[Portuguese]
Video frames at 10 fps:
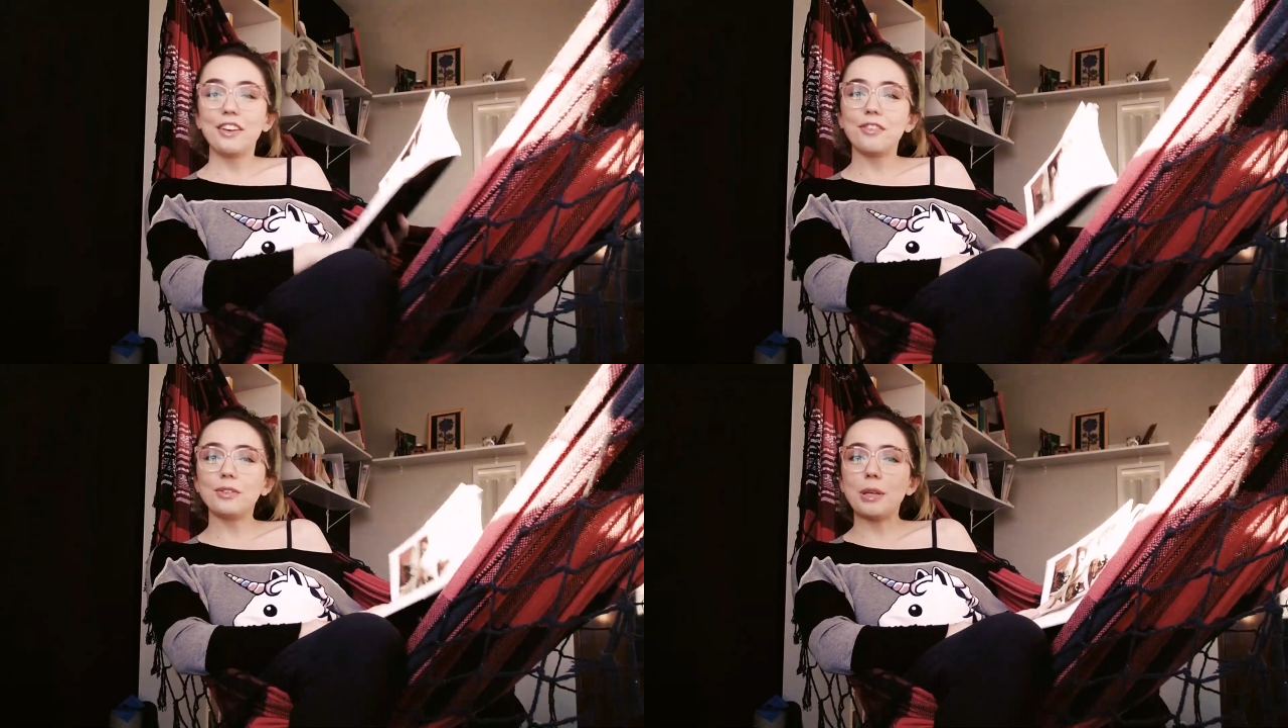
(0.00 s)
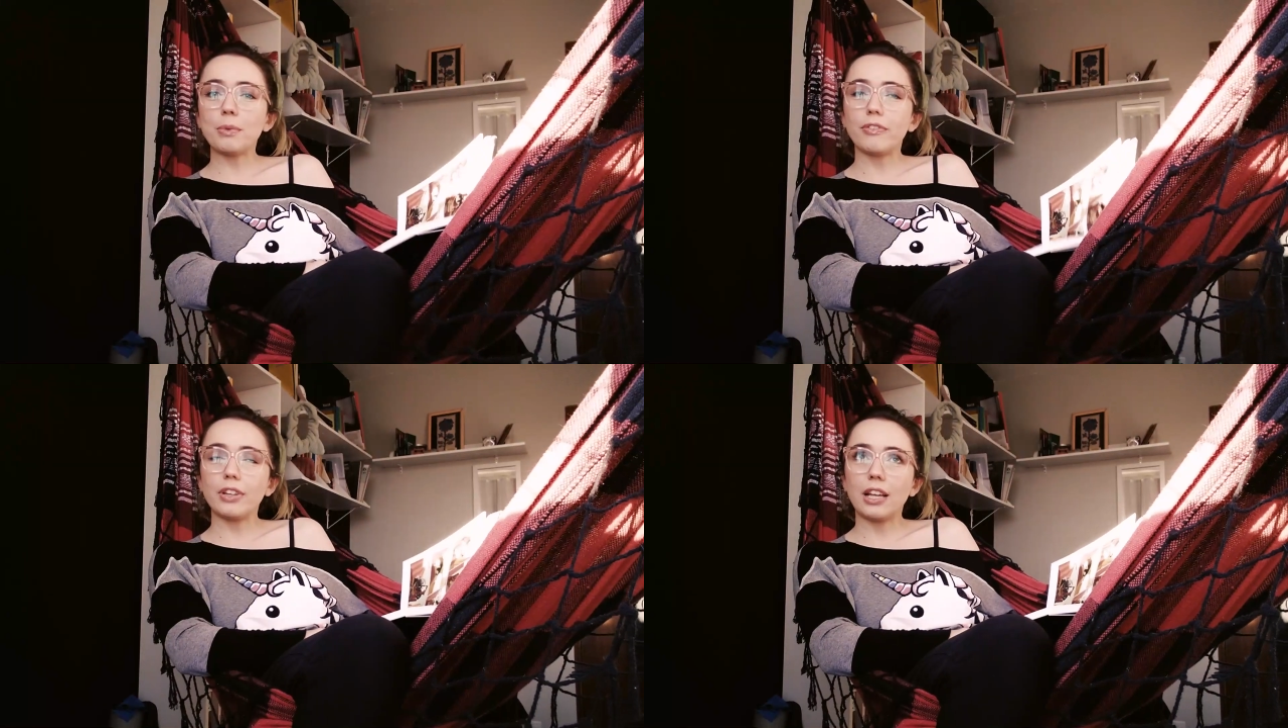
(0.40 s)
Voltei
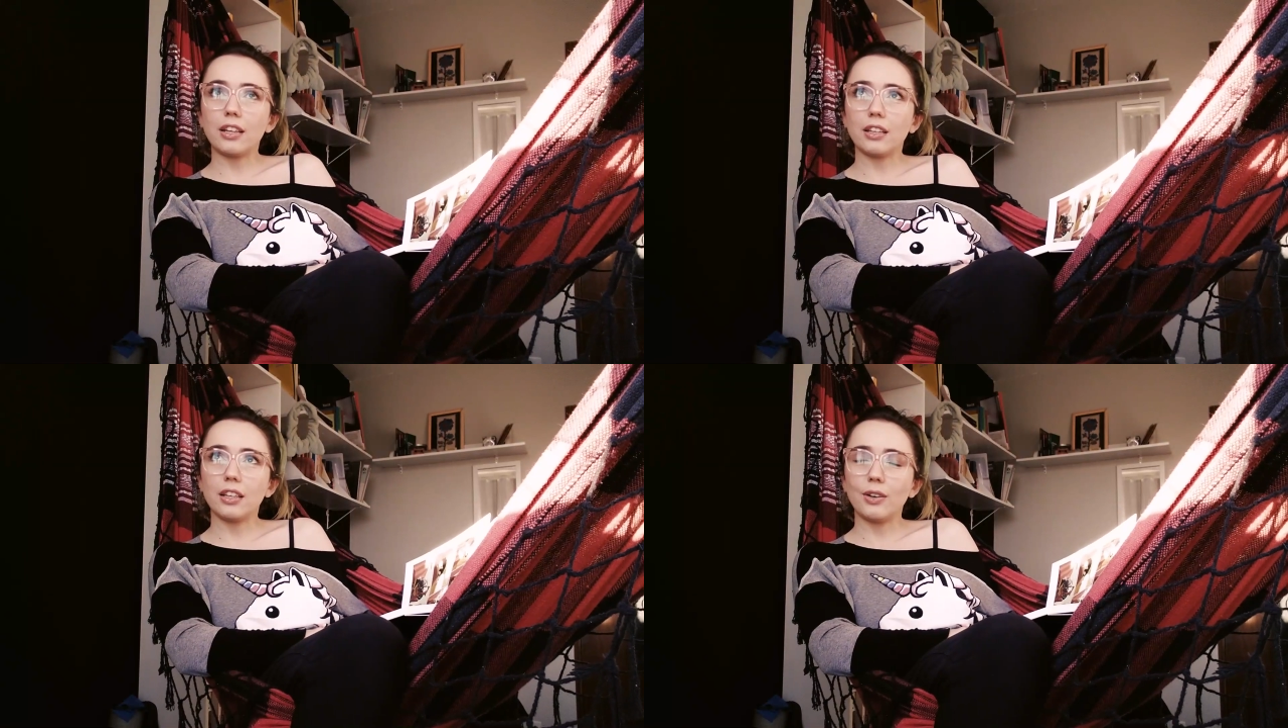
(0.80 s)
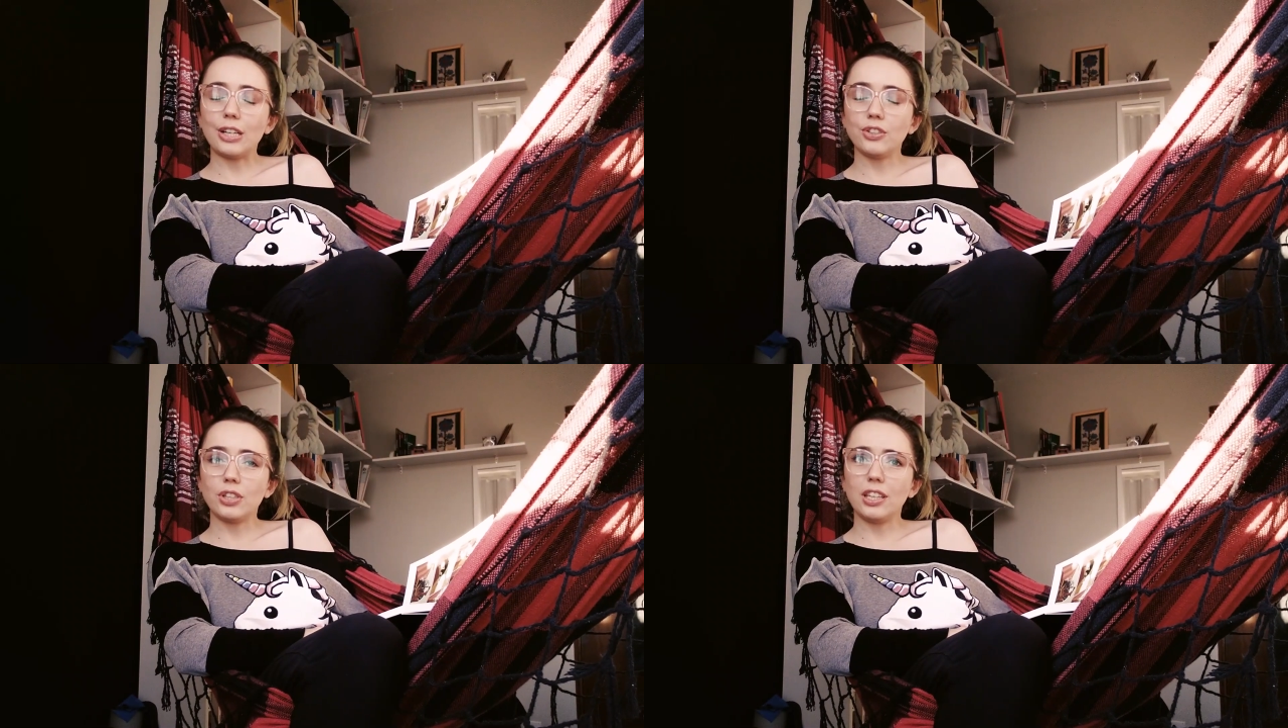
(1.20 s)
para falar, eu
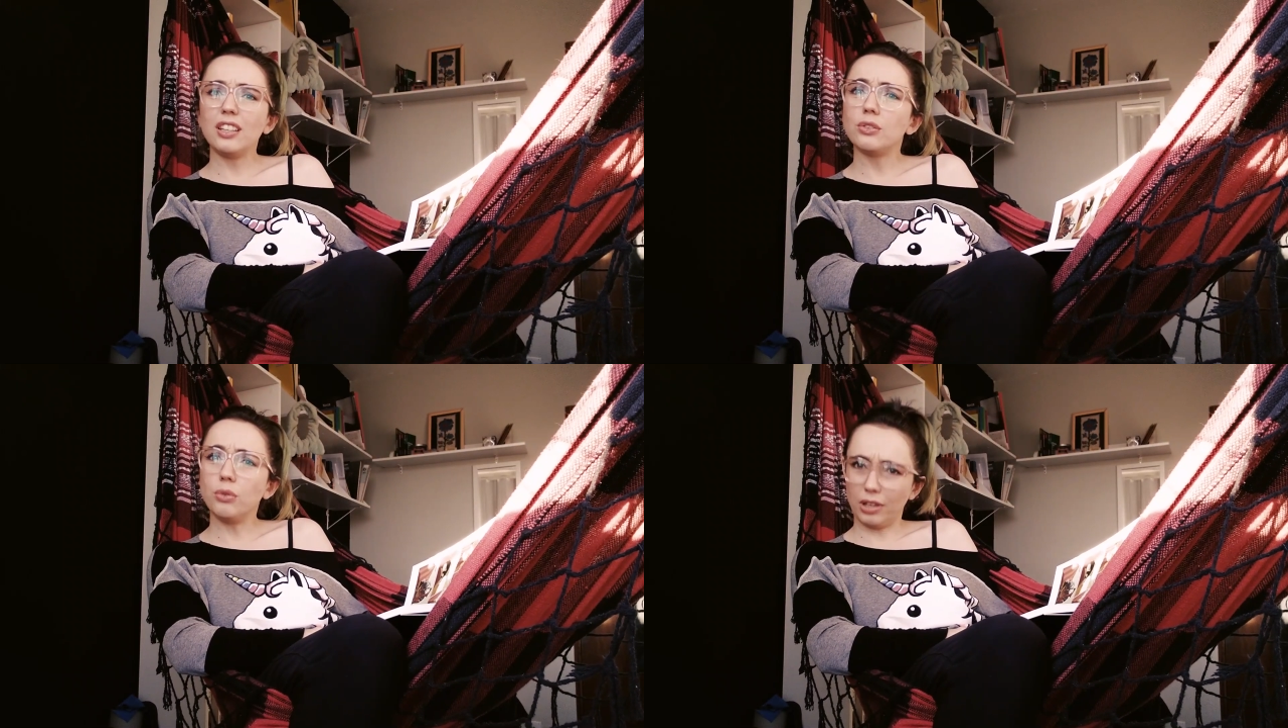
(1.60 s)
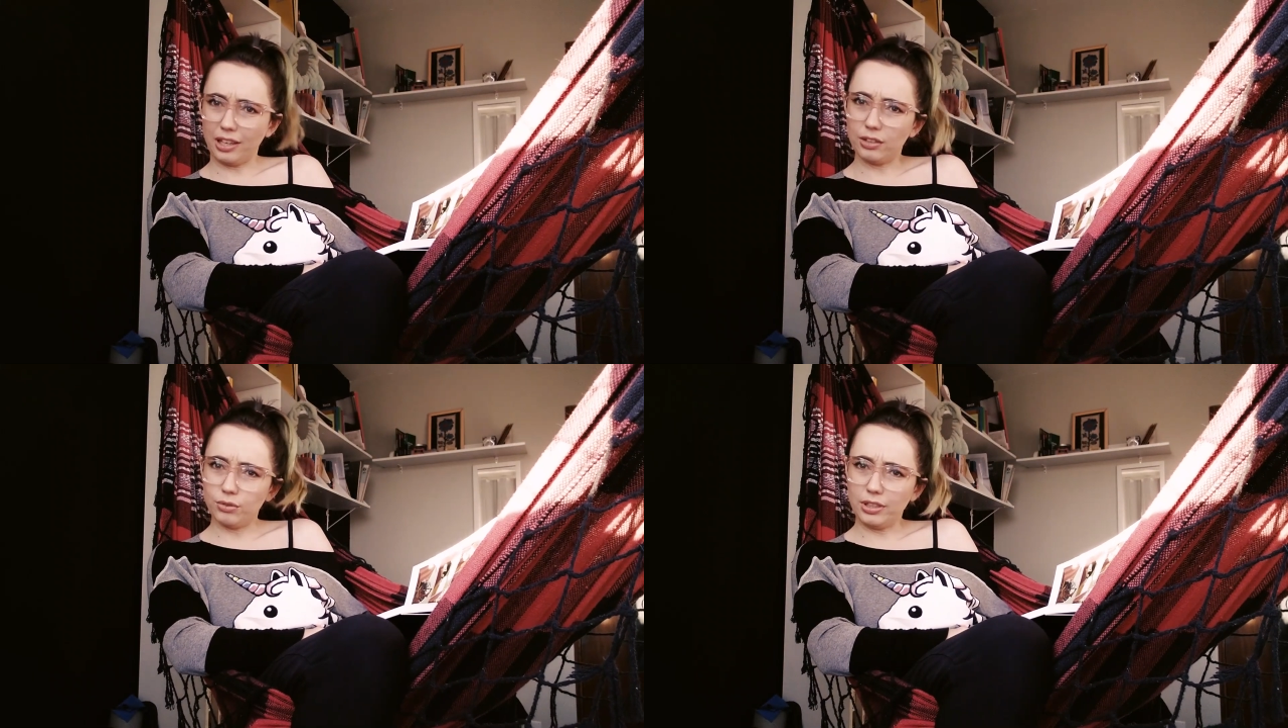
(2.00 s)
acho que, do
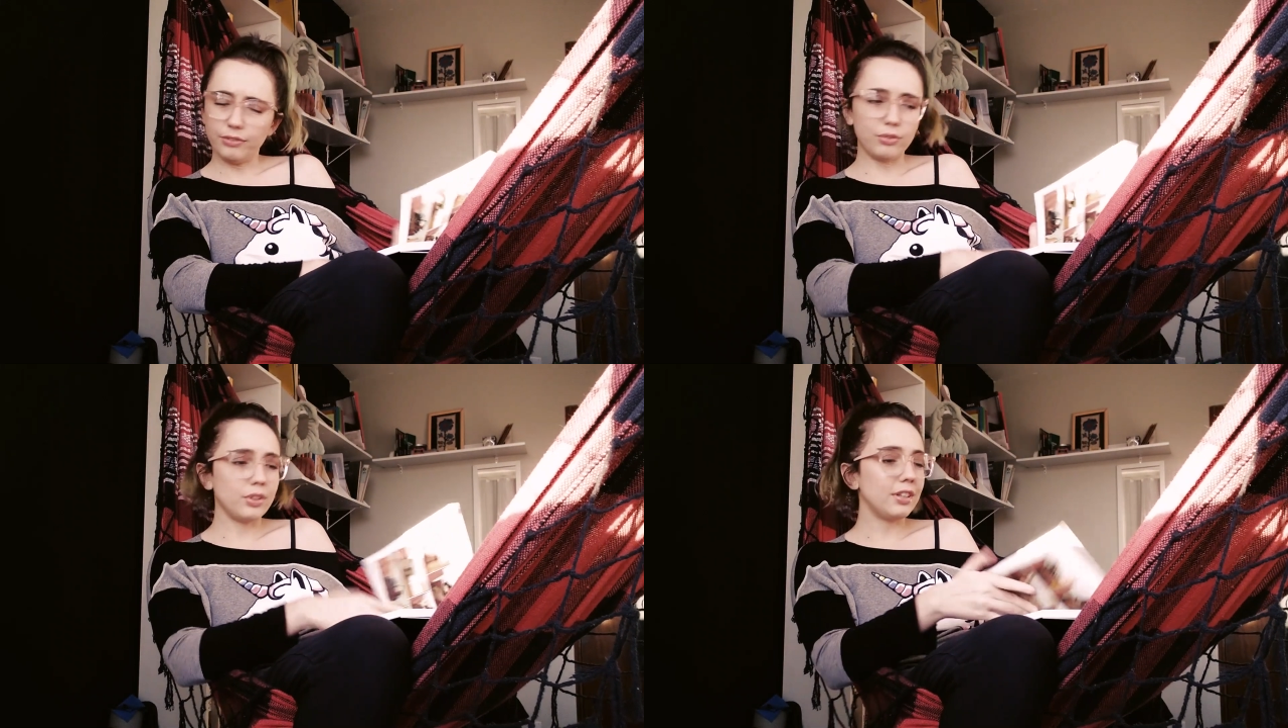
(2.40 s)
quinto livro.